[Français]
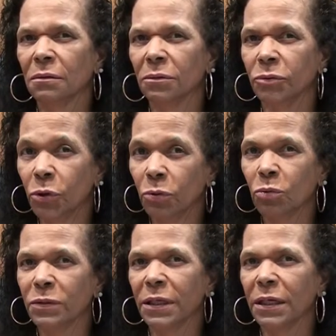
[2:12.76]
deux
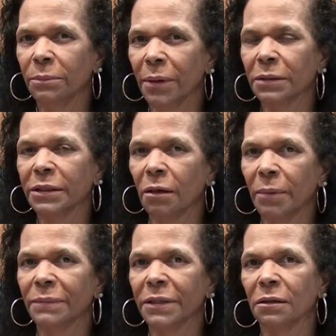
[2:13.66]
cousins qui partaient en
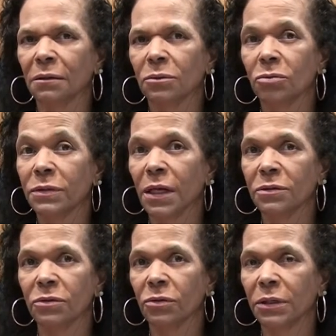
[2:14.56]
même temps. Tout ça,
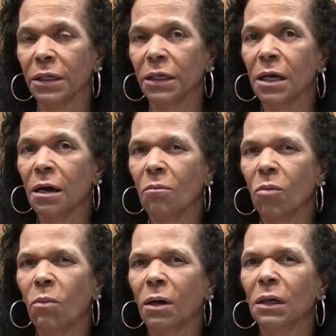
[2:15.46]
ce sont des
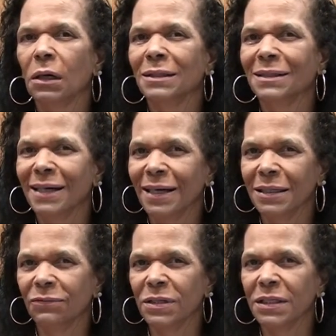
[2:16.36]
moments très
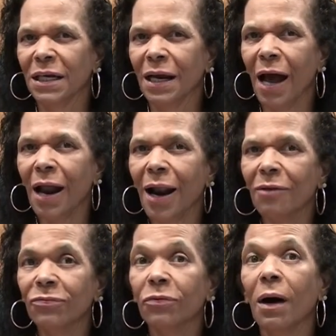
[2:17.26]
difficiles à la
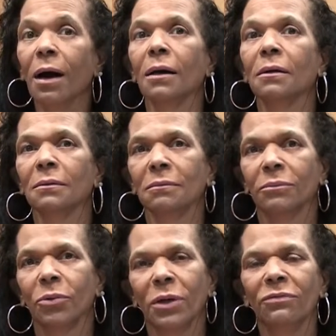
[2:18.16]
fois
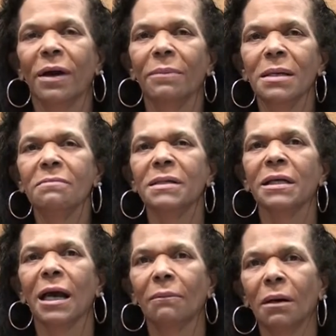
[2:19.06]
pour les familles, mais
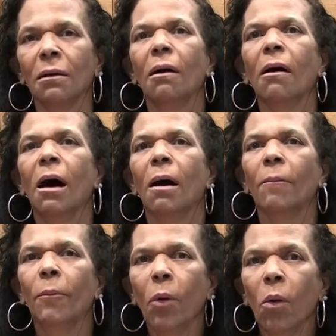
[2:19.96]
également
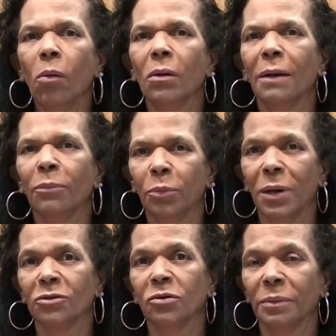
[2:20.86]
pour la
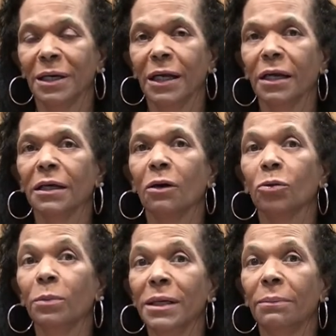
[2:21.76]
population péléenne, car
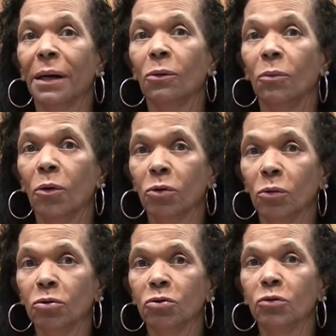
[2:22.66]
n'oubliez pas qu'au Monde
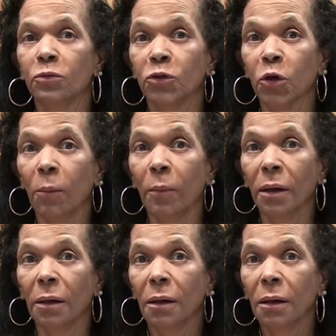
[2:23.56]
Rouge, nous sommes
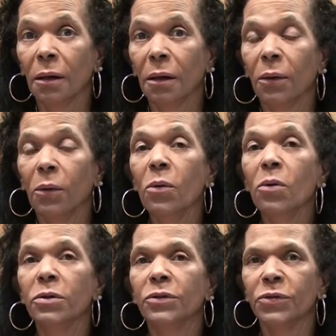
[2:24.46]

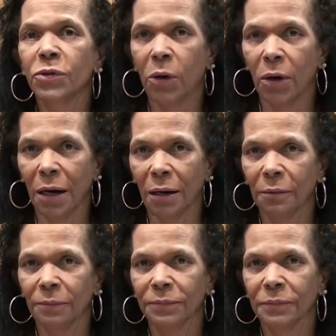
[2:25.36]
une seule
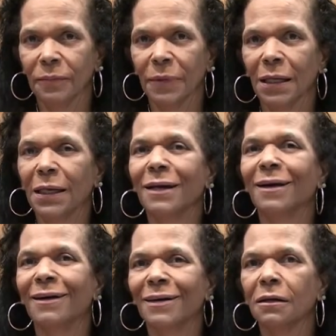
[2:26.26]
et
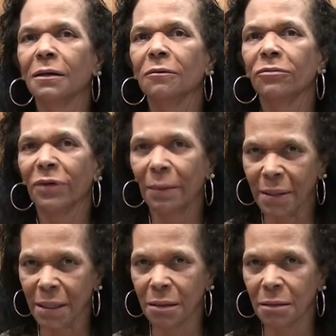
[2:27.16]
grande
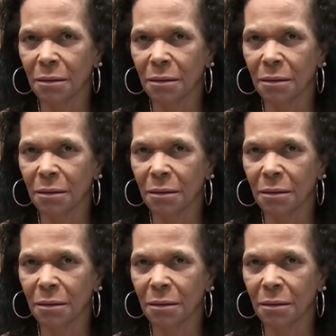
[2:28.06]
famille.